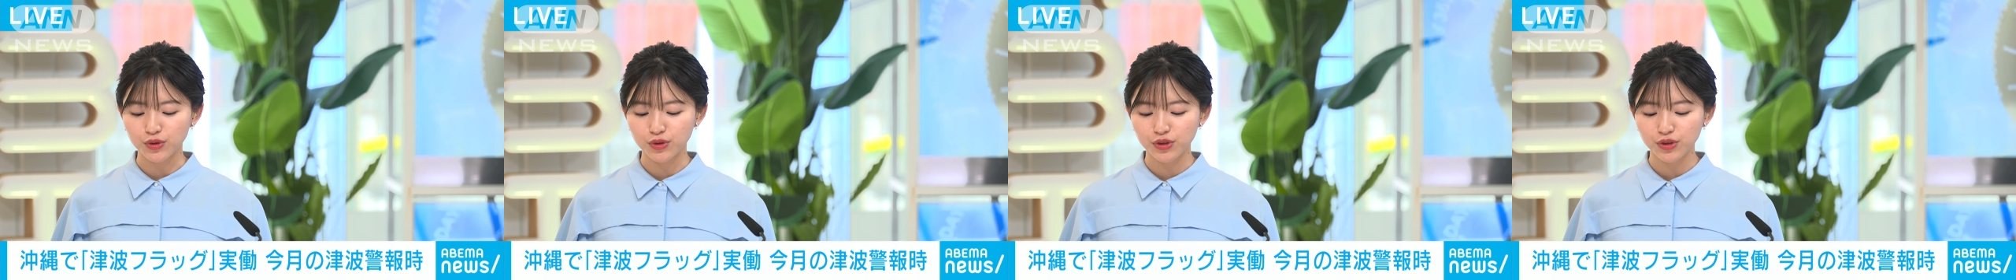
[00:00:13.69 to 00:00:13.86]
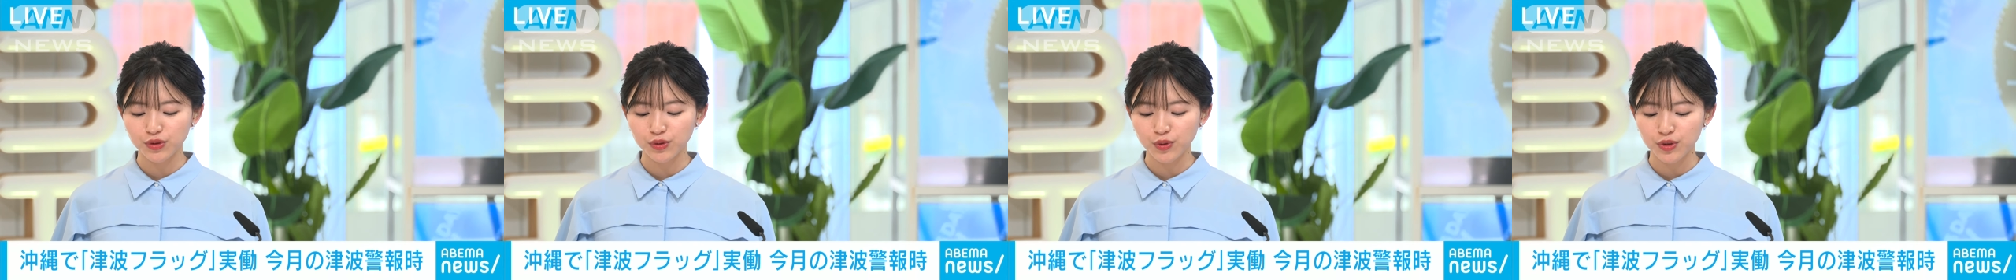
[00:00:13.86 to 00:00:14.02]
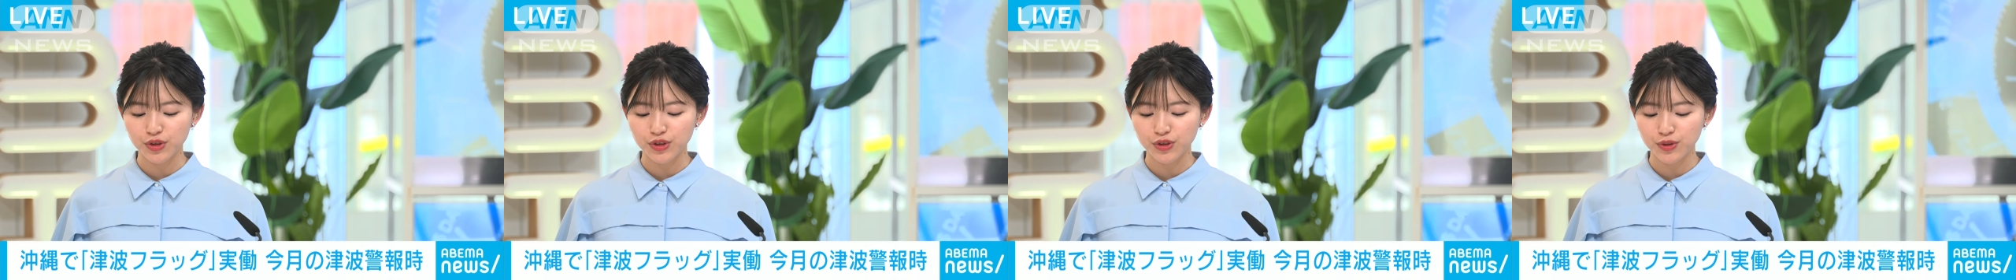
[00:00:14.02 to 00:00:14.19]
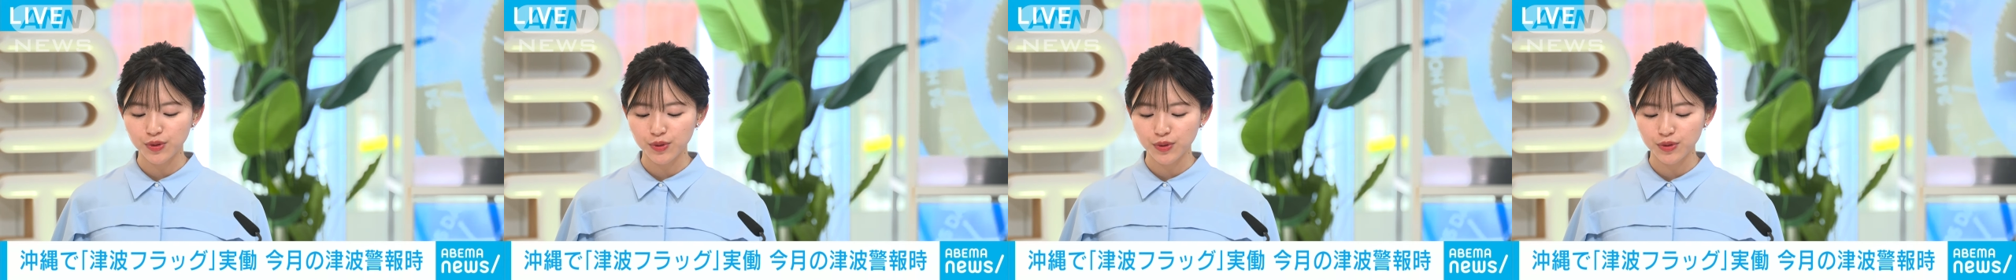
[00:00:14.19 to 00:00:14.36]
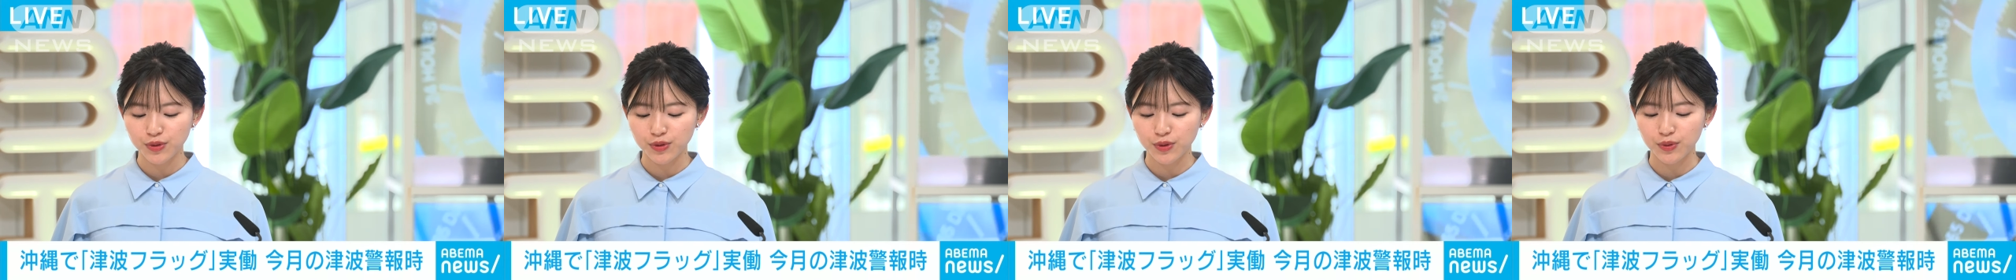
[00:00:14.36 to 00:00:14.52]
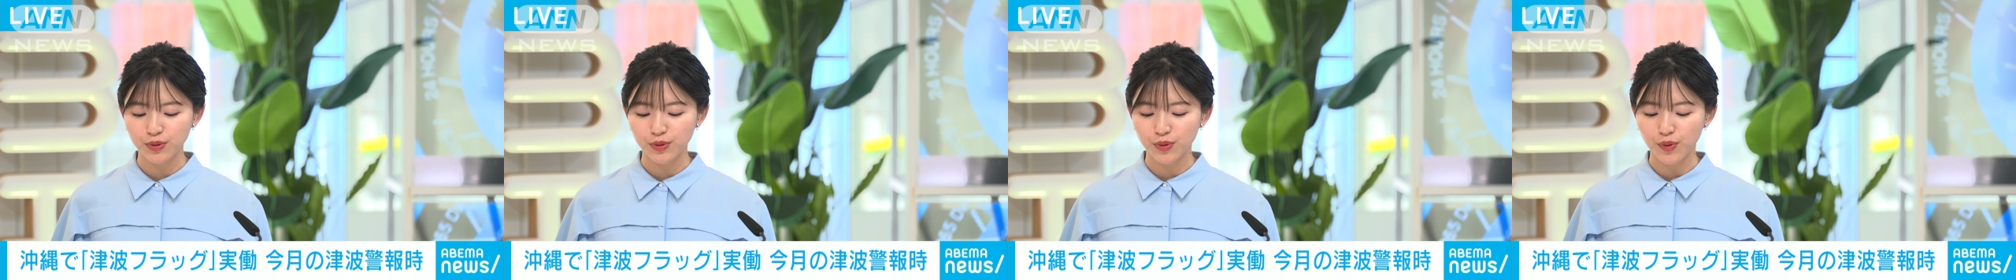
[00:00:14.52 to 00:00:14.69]
つの市町
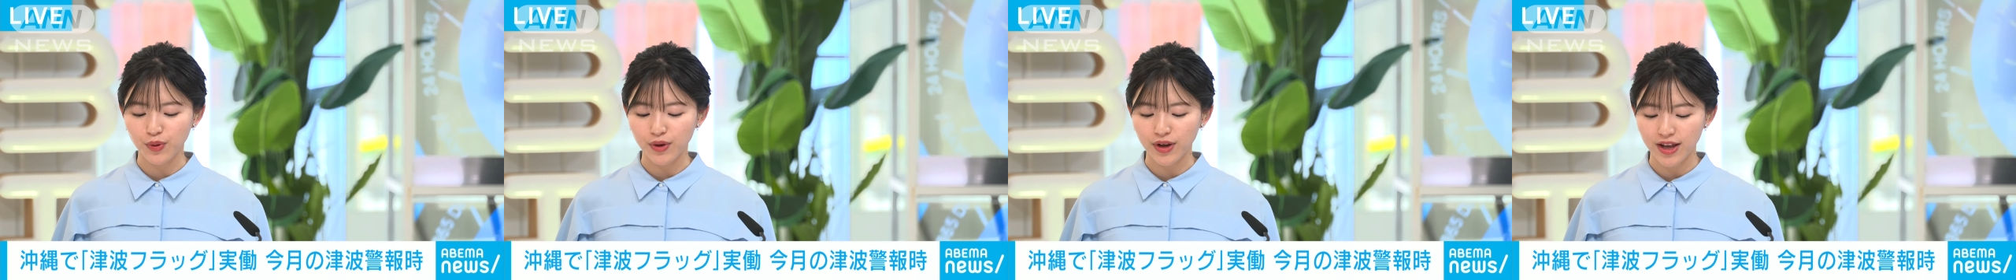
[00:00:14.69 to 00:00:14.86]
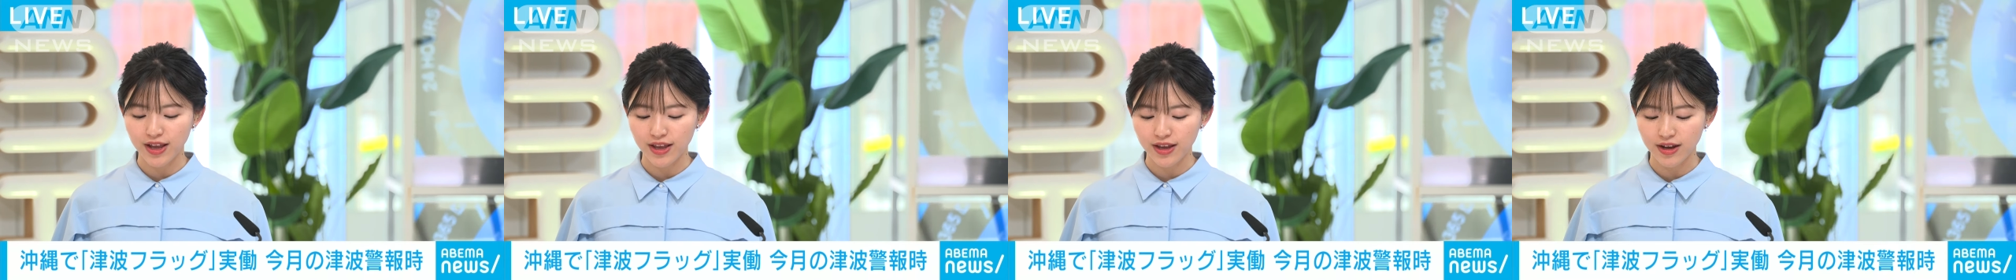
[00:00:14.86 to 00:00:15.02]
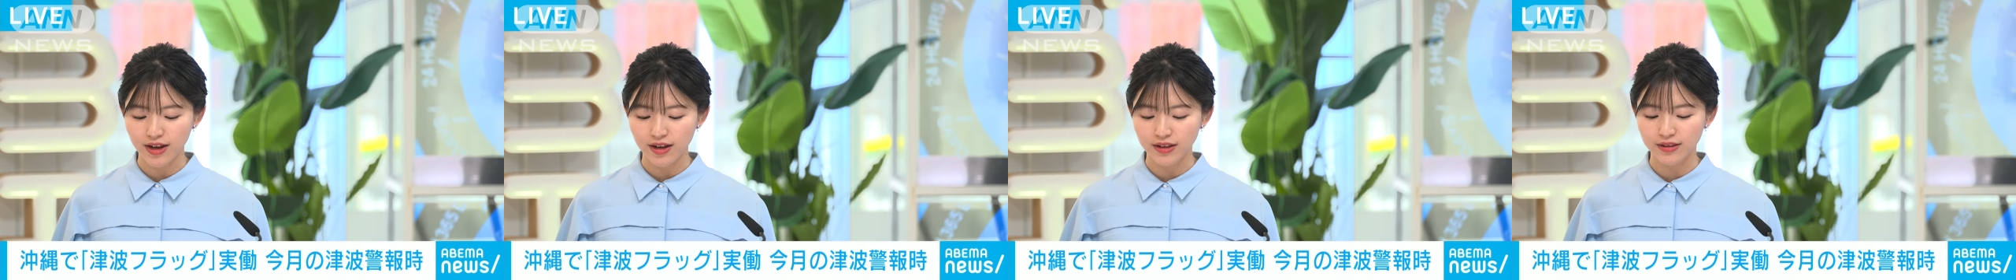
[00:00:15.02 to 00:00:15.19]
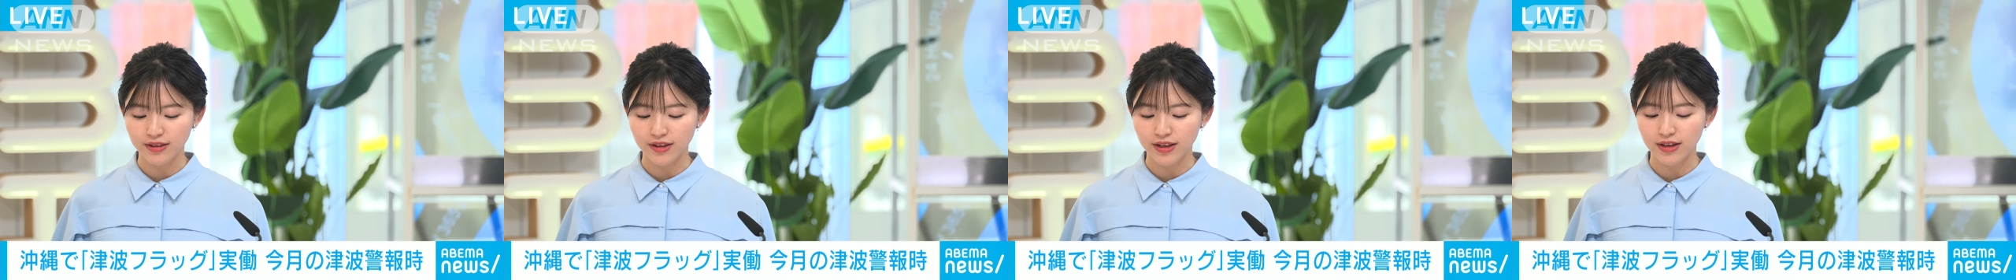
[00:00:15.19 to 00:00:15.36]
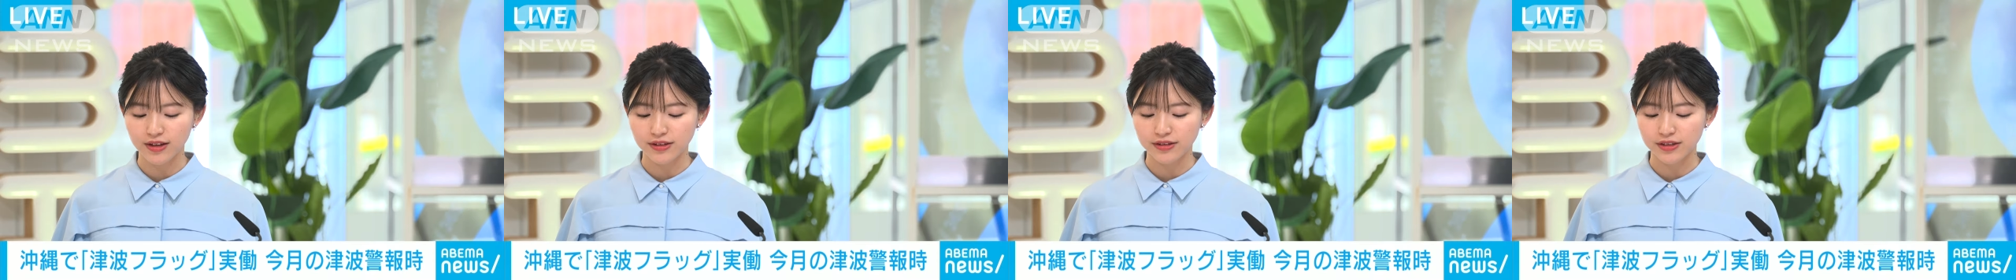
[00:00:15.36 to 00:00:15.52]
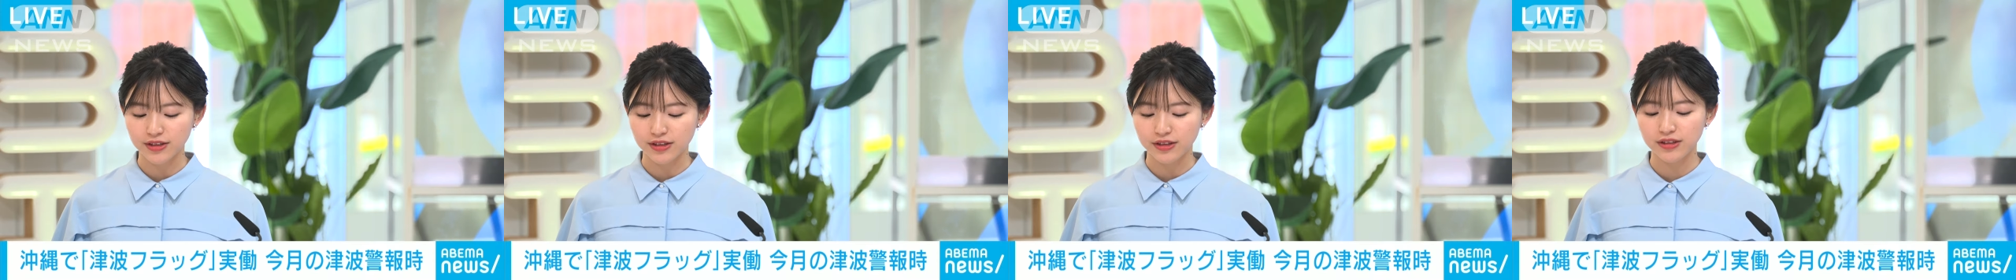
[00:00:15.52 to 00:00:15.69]
村の海岸
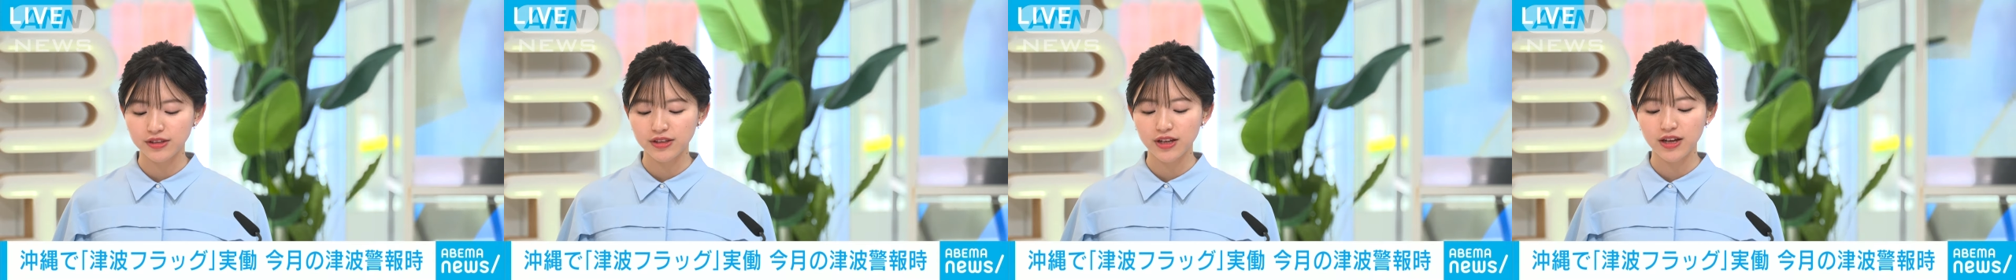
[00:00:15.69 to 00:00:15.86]
で実